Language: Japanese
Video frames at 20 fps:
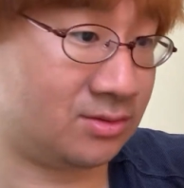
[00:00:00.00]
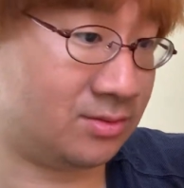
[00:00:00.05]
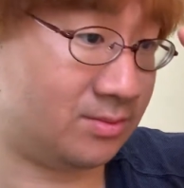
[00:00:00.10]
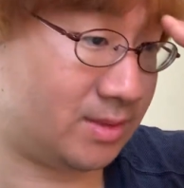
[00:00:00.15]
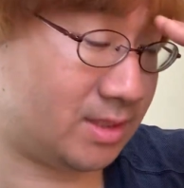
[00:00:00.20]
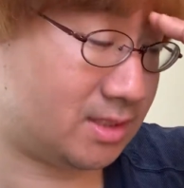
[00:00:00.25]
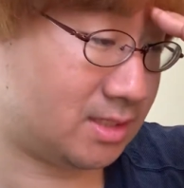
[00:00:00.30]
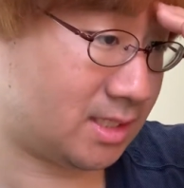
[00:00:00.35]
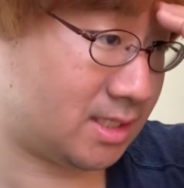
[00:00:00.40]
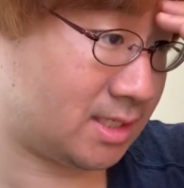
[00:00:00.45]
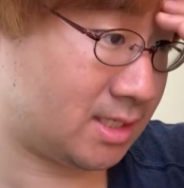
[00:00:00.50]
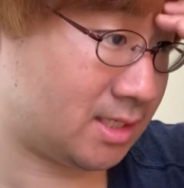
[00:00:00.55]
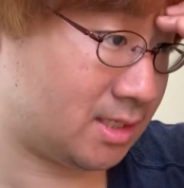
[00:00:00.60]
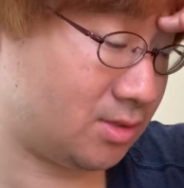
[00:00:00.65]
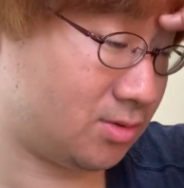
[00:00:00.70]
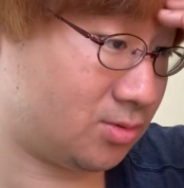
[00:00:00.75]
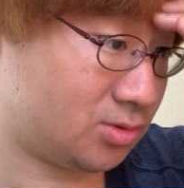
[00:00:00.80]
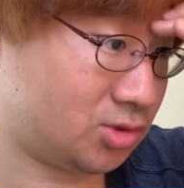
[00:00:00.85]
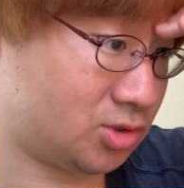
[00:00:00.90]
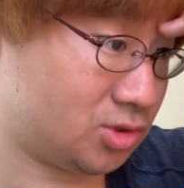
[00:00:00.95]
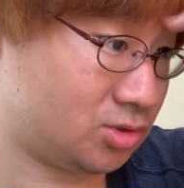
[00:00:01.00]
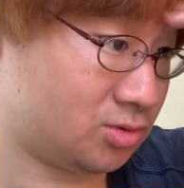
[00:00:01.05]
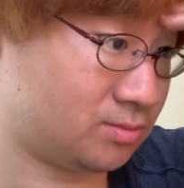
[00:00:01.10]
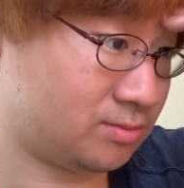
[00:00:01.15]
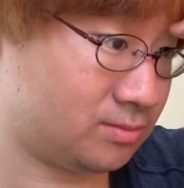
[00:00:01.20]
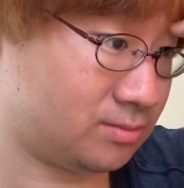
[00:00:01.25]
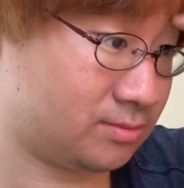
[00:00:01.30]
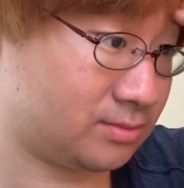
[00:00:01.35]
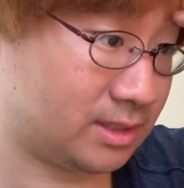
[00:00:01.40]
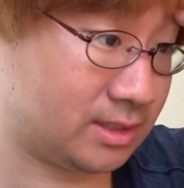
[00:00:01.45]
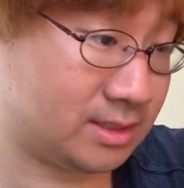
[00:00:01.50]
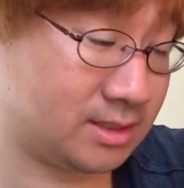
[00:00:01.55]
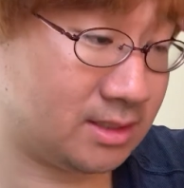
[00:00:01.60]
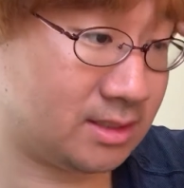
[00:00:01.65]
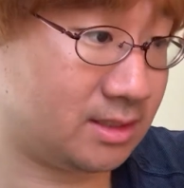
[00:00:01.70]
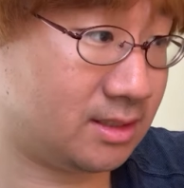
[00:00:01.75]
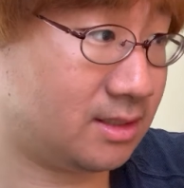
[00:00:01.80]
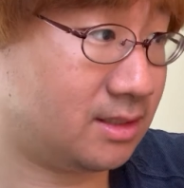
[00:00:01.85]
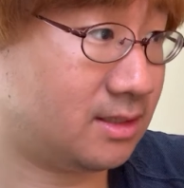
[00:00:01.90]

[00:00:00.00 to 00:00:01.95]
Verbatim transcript: まあさんじゅう、よんじゅうまん